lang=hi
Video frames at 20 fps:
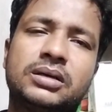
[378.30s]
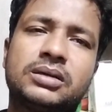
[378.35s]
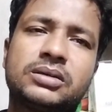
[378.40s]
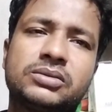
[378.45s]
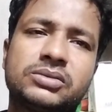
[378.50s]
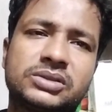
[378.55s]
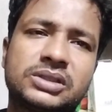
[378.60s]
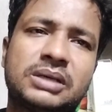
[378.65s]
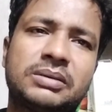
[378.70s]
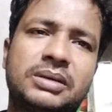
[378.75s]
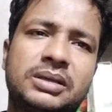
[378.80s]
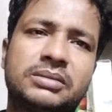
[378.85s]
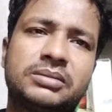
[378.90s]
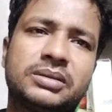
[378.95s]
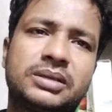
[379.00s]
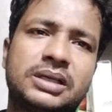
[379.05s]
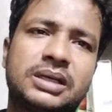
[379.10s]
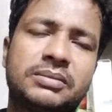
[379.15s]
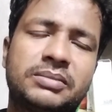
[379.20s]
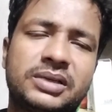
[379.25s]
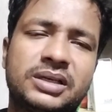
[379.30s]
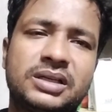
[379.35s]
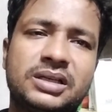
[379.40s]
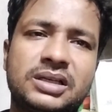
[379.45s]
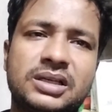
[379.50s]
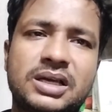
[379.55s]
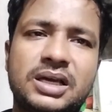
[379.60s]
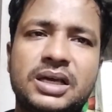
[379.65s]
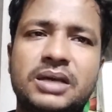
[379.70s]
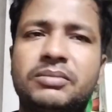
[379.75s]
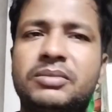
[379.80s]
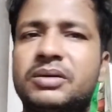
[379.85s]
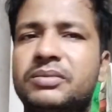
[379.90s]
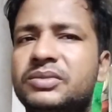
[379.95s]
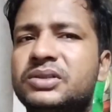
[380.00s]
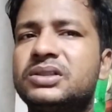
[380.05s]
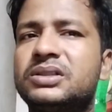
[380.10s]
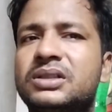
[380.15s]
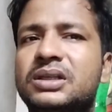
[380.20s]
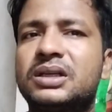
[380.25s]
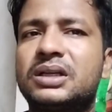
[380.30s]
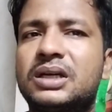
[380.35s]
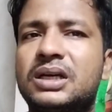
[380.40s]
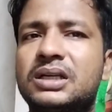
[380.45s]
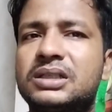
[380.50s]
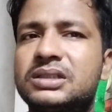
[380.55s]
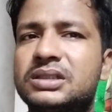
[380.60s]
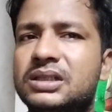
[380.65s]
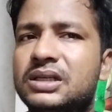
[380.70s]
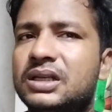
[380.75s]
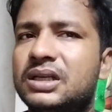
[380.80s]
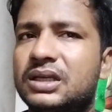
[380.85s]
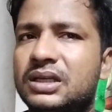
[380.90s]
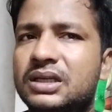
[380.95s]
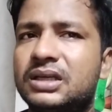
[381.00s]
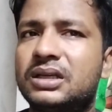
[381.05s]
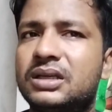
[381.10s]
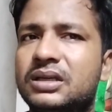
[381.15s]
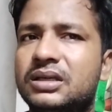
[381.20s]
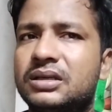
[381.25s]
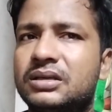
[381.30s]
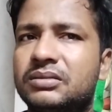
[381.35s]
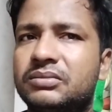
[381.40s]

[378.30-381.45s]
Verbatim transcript: और कुछ सामान वगैरह मैंने लिया है मम्मी जी ने कहाँ से लेके